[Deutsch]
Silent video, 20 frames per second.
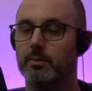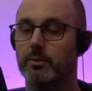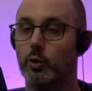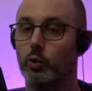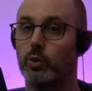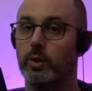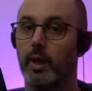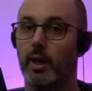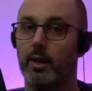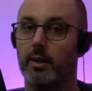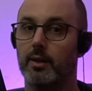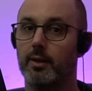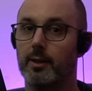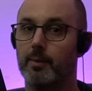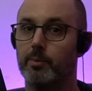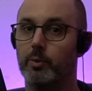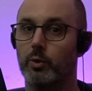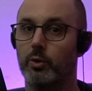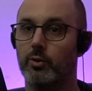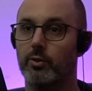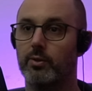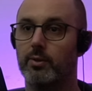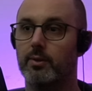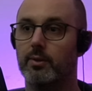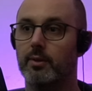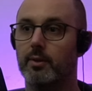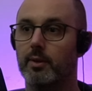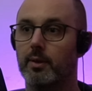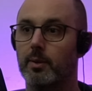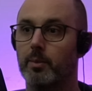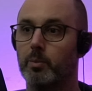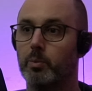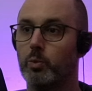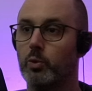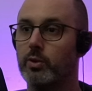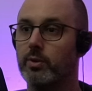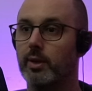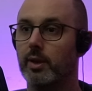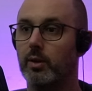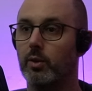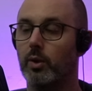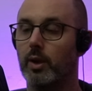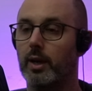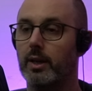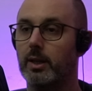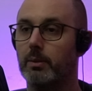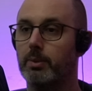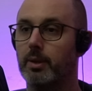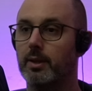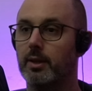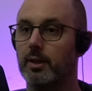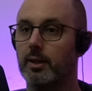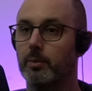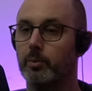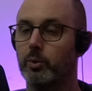Und direkt neben uns müsste dann noch eine Planete,